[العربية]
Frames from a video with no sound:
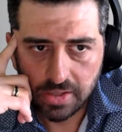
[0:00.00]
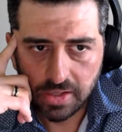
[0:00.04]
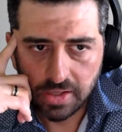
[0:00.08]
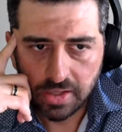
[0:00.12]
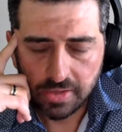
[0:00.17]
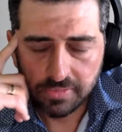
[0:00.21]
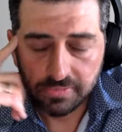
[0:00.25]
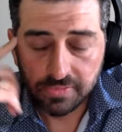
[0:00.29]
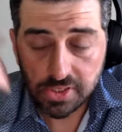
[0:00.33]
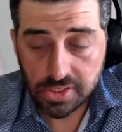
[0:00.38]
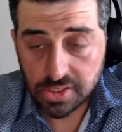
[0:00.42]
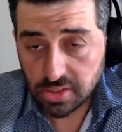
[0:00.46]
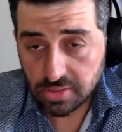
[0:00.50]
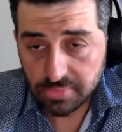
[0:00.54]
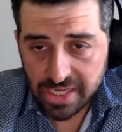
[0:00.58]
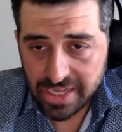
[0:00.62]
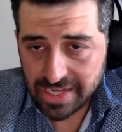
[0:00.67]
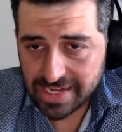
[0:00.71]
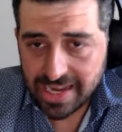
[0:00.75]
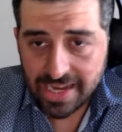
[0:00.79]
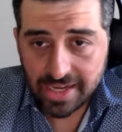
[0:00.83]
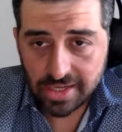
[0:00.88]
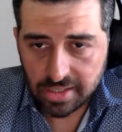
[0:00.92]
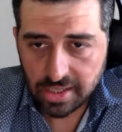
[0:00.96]
في صعوبه
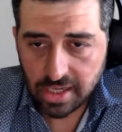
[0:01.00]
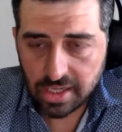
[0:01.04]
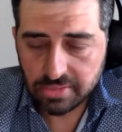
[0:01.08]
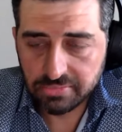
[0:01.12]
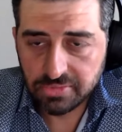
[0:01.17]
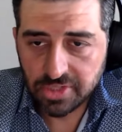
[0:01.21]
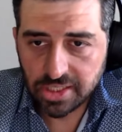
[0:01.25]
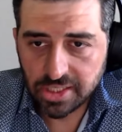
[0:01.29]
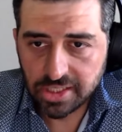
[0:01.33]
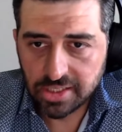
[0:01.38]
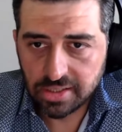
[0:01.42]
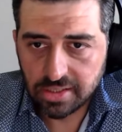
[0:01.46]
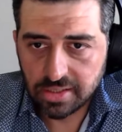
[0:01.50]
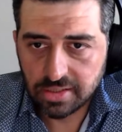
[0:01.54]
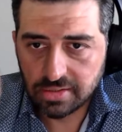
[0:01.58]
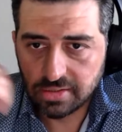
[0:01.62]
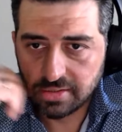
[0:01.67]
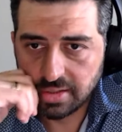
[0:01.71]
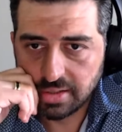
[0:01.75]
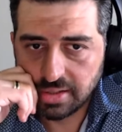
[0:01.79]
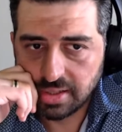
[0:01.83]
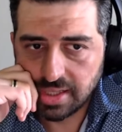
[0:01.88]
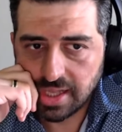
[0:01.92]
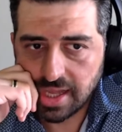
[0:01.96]
يعني I, I really
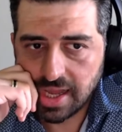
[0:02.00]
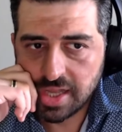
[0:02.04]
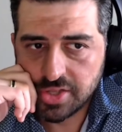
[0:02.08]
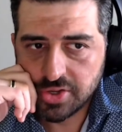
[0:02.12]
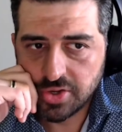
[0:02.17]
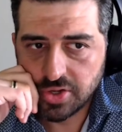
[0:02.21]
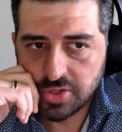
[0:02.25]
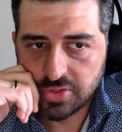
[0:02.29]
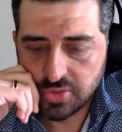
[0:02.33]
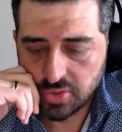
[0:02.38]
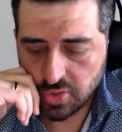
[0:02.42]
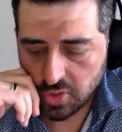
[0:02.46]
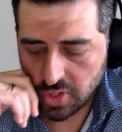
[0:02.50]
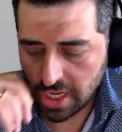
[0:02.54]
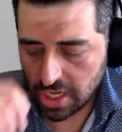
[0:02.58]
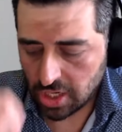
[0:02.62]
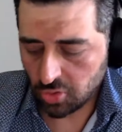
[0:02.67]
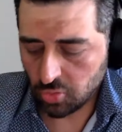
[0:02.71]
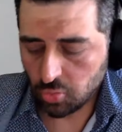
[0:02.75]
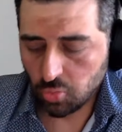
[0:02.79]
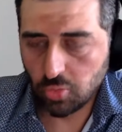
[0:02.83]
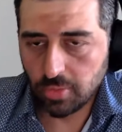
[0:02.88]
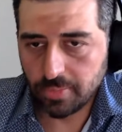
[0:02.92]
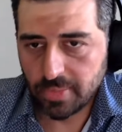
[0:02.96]
I don't know
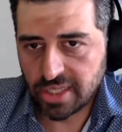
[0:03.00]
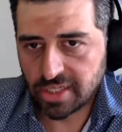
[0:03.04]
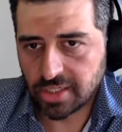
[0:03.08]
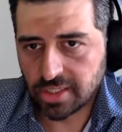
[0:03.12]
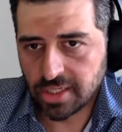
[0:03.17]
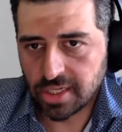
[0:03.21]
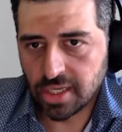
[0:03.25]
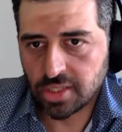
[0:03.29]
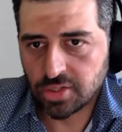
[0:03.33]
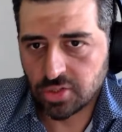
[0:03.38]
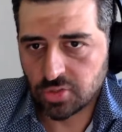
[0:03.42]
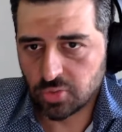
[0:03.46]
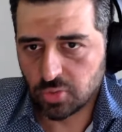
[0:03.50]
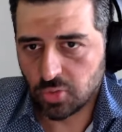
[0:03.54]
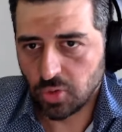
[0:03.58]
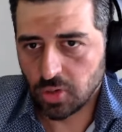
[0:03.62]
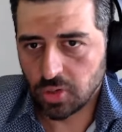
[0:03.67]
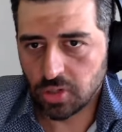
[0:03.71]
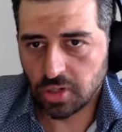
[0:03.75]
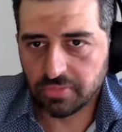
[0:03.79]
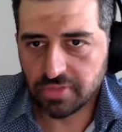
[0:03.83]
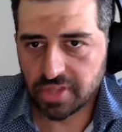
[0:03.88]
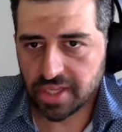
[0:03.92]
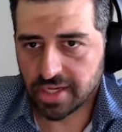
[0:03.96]
how women can do
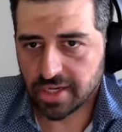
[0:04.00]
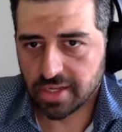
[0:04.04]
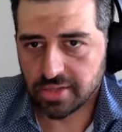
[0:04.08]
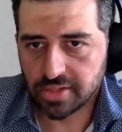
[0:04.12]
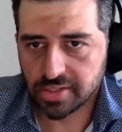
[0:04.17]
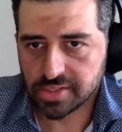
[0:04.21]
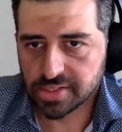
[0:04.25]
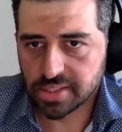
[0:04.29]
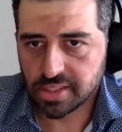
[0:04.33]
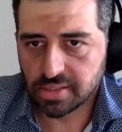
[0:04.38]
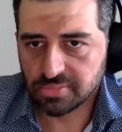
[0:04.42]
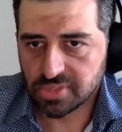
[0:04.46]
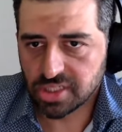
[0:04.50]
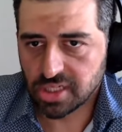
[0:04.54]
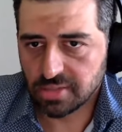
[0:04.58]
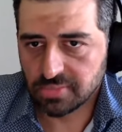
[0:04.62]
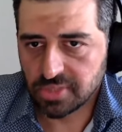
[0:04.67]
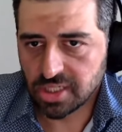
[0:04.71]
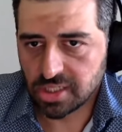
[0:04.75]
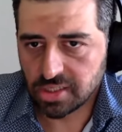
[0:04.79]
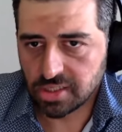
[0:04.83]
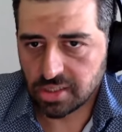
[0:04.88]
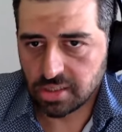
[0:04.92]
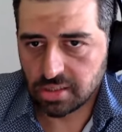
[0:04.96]
all of that at the same time
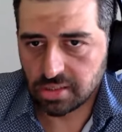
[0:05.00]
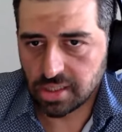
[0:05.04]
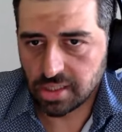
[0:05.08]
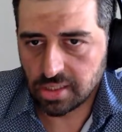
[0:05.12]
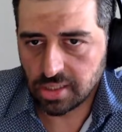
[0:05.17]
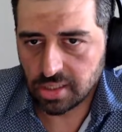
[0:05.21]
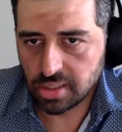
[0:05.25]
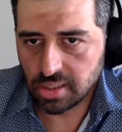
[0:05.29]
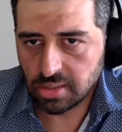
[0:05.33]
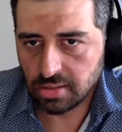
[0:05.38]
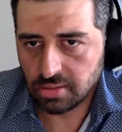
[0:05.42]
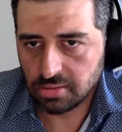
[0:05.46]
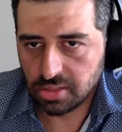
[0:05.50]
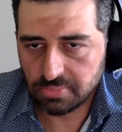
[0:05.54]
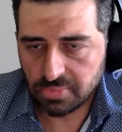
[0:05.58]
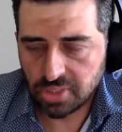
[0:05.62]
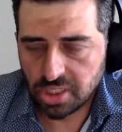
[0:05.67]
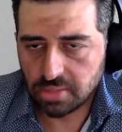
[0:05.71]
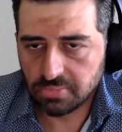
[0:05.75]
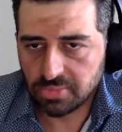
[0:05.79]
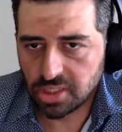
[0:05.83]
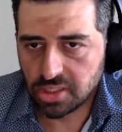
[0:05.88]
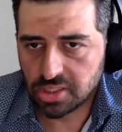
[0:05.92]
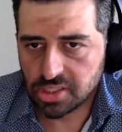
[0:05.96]
يعني يعني احنا
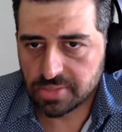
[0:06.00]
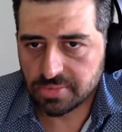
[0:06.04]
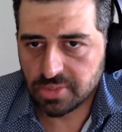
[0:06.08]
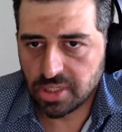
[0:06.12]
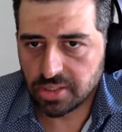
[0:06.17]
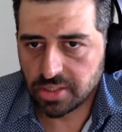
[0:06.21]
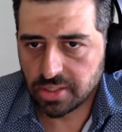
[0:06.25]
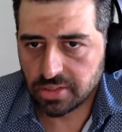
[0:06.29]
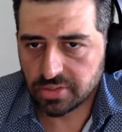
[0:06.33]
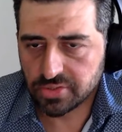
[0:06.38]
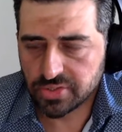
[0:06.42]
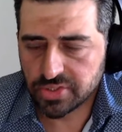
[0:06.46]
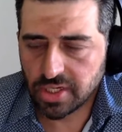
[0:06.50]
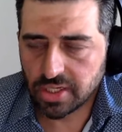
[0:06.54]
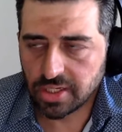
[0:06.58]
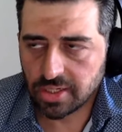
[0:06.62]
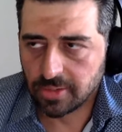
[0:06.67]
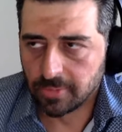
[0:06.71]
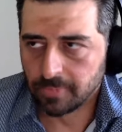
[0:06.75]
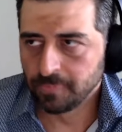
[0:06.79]
يمكن بالنسبه لنا الرجال